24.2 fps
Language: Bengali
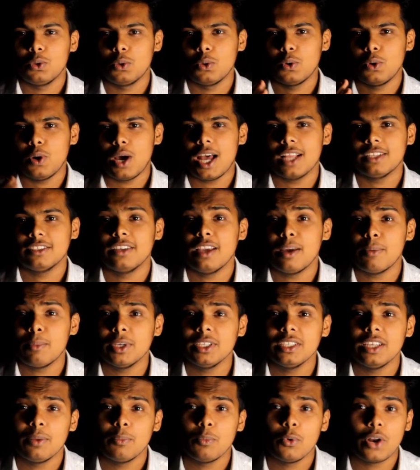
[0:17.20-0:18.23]
তো আজকে
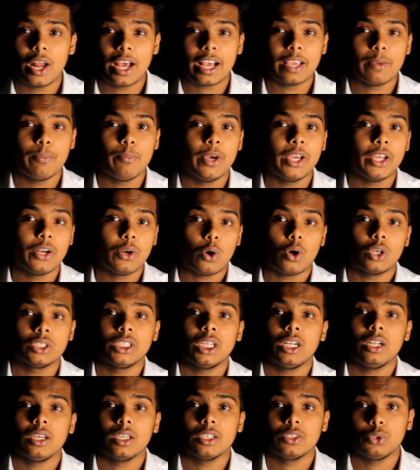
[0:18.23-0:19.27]
আমরা জানব রাকিব ভাইয়ের
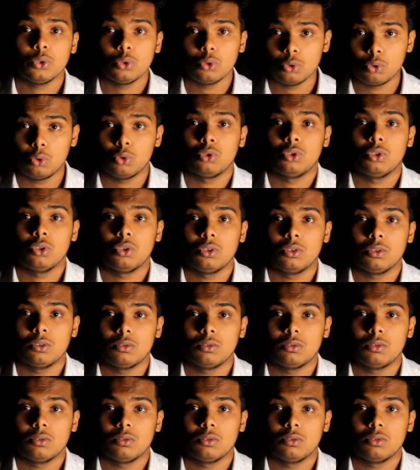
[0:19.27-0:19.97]
অজানা কিছু তথ্য